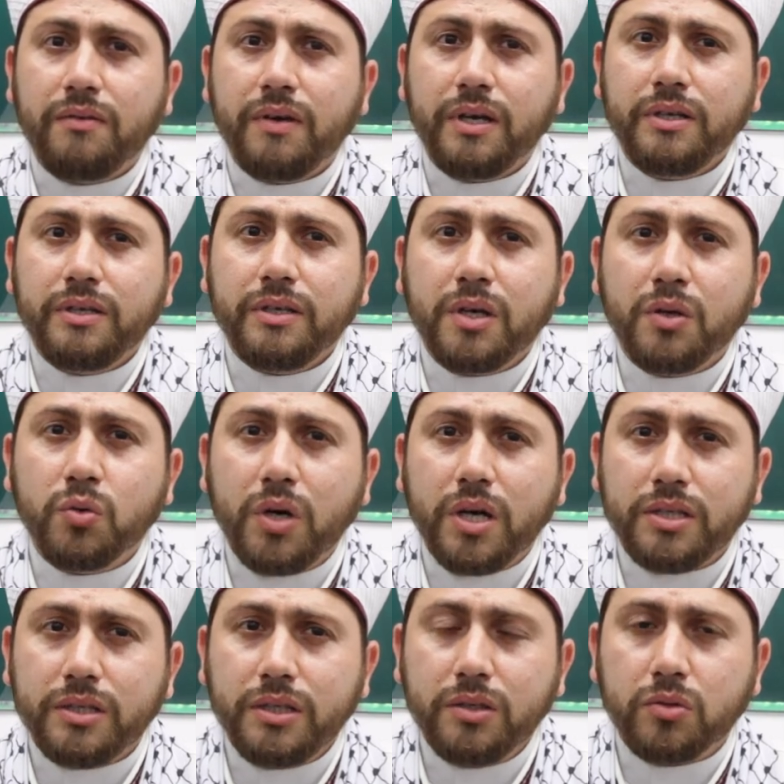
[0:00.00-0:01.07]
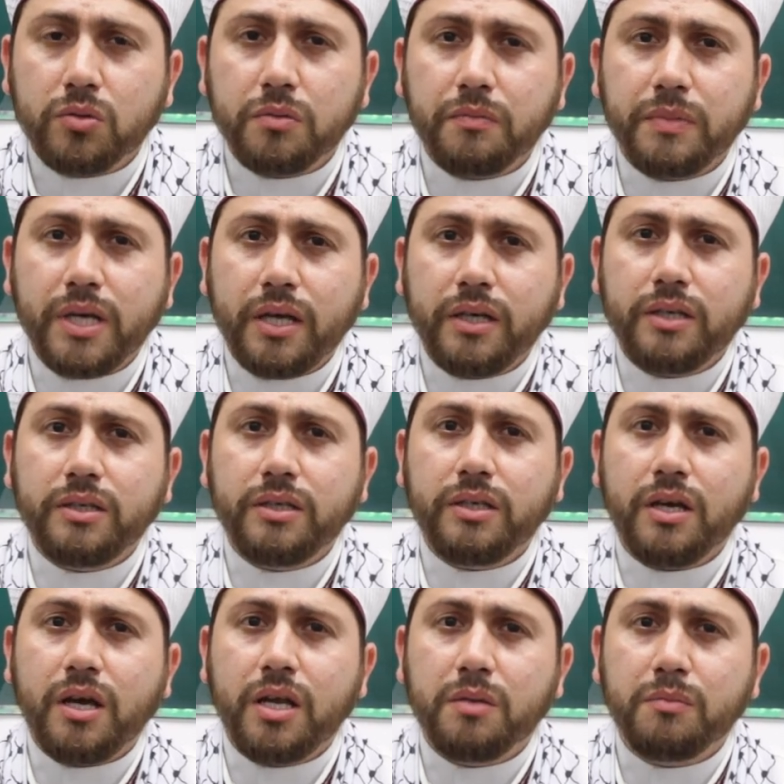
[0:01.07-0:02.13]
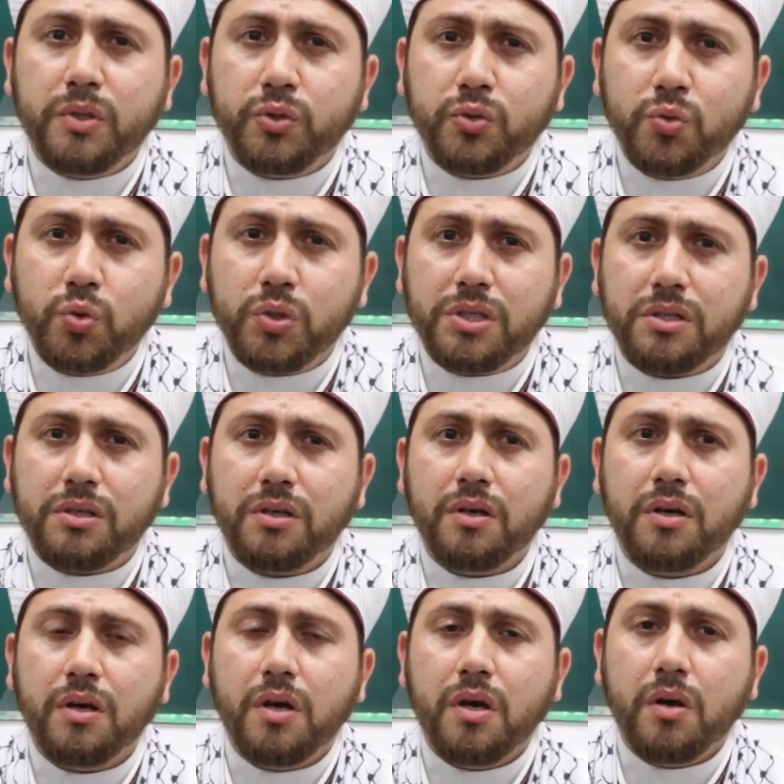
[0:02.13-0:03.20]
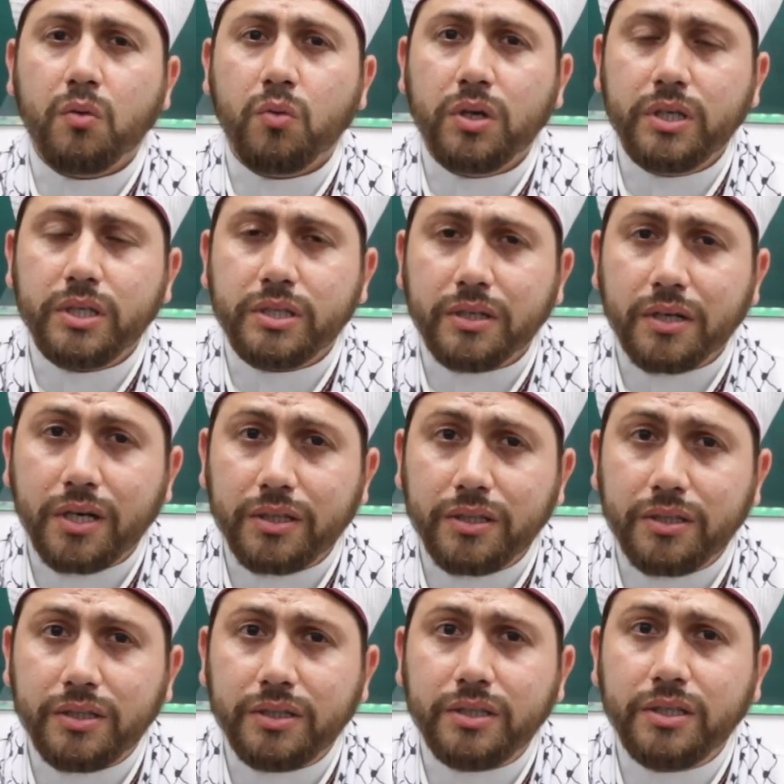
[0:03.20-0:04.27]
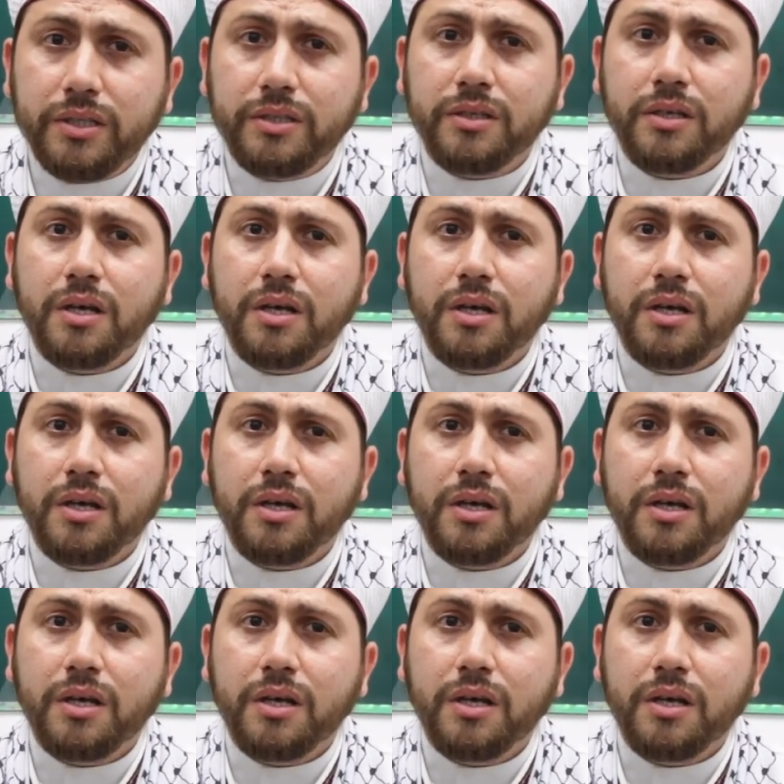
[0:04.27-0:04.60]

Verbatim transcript: فإنه أسير بأيدي المجوس والإسرائيليين